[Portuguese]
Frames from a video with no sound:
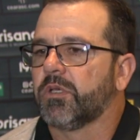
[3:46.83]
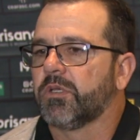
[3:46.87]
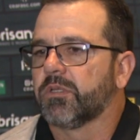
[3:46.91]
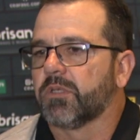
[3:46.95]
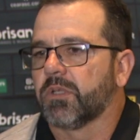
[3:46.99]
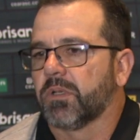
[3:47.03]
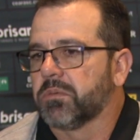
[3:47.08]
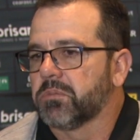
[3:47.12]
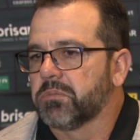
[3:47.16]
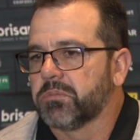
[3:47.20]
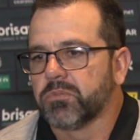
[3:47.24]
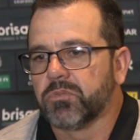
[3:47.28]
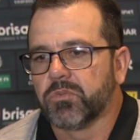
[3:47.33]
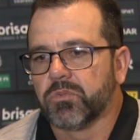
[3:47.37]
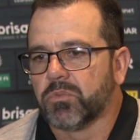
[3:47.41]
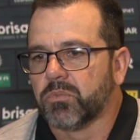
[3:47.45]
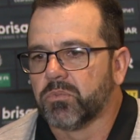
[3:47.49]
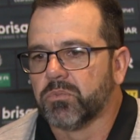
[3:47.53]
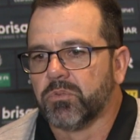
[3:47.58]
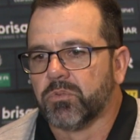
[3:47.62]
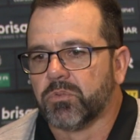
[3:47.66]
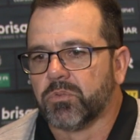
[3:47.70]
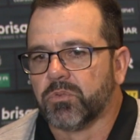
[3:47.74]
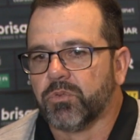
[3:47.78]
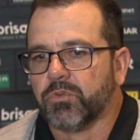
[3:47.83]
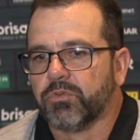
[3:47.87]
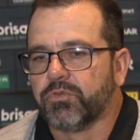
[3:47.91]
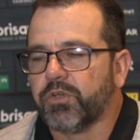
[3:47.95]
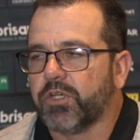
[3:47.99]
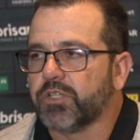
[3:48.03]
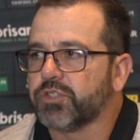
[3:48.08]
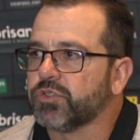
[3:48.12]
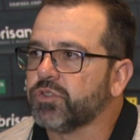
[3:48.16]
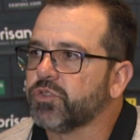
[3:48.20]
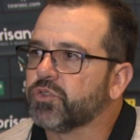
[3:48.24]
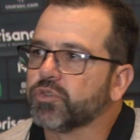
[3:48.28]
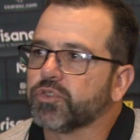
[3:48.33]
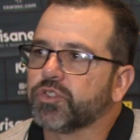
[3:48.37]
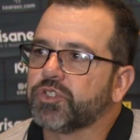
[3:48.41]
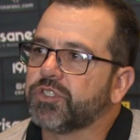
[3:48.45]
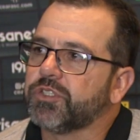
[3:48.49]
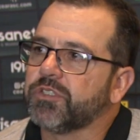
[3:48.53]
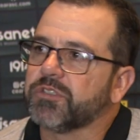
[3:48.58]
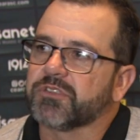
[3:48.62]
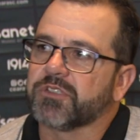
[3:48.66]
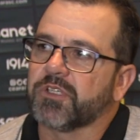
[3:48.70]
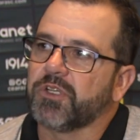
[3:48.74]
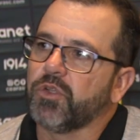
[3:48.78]
Então, não, não vejo
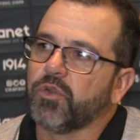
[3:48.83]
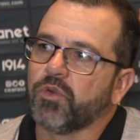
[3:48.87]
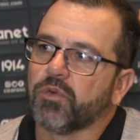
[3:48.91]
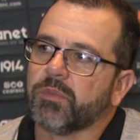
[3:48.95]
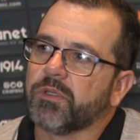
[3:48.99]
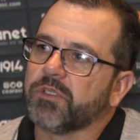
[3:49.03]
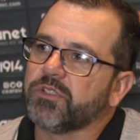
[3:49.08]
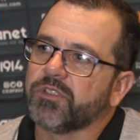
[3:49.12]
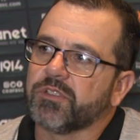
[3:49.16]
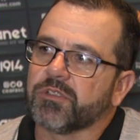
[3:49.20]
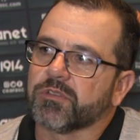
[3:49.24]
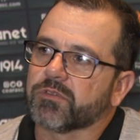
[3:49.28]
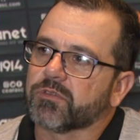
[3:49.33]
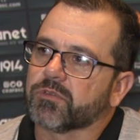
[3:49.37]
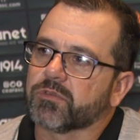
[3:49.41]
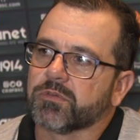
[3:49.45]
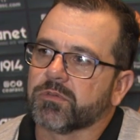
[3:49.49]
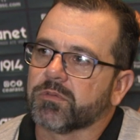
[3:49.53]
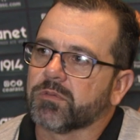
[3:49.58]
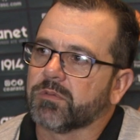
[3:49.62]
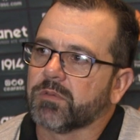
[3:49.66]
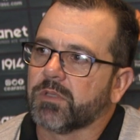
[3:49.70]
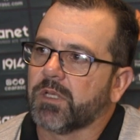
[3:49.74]
injustiça nenhuma disso.